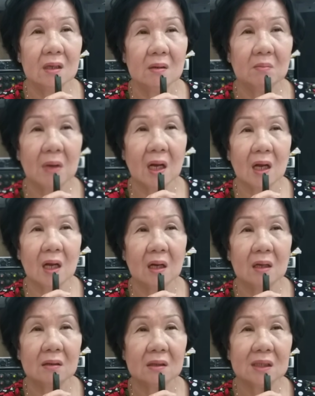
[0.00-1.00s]

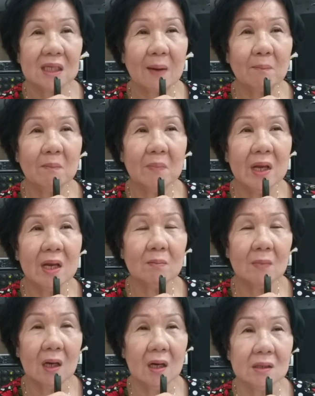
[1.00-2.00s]
mà câm
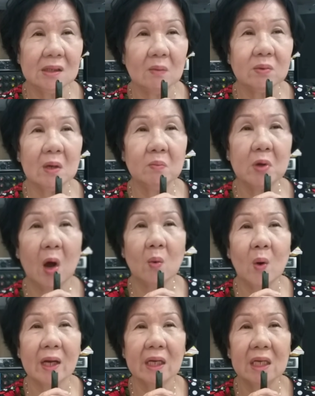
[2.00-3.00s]
điếc mà hết, giống như ông Võ
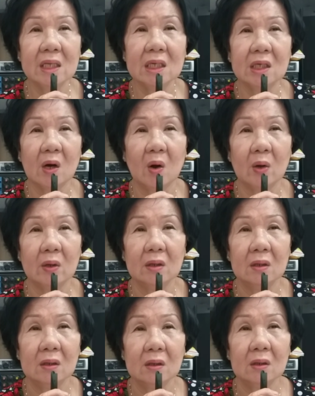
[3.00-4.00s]
Hoàng Yên vừa rồi
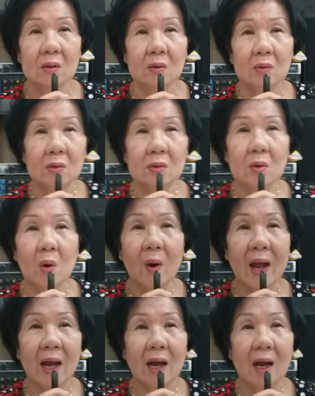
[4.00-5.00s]
cô
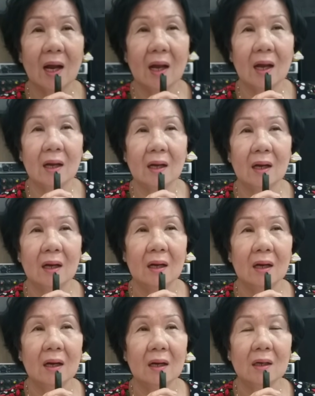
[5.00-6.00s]
Hằng
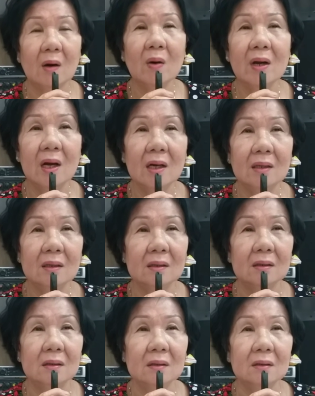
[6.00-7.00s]
nói lên.
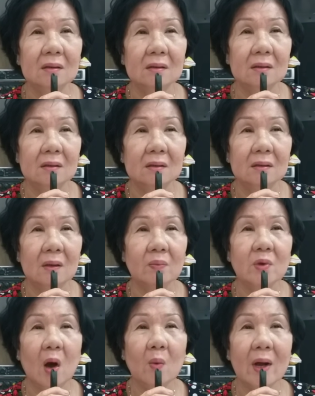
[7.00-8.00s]

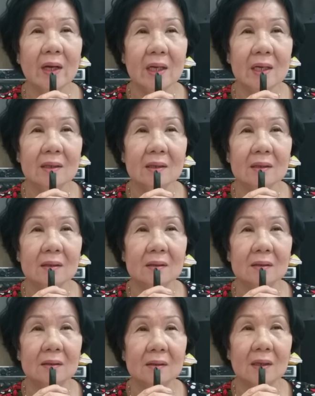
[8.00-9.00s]
Ông Võ Hoàng Yên đó
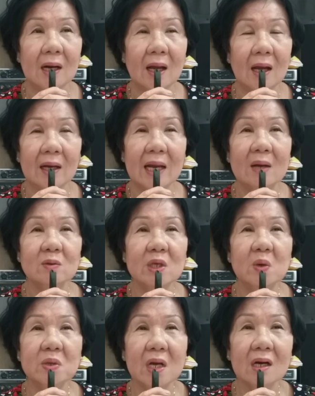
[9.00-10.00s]
là cao
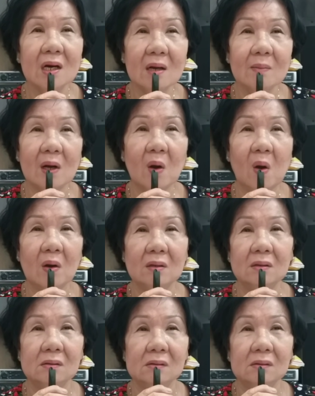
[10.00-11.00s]
siêu nhất đó, mà
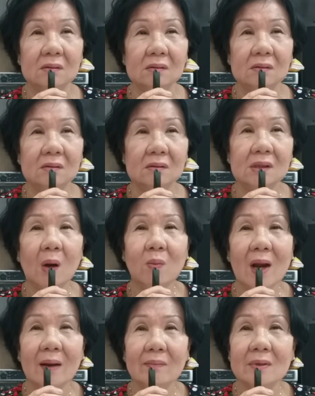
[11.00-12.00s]
còn
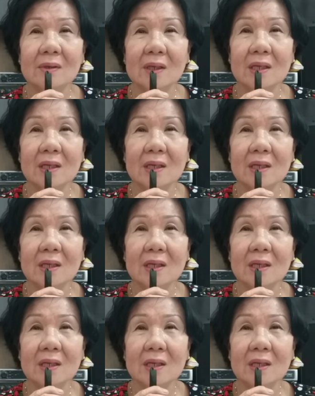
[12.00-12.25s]
không làm được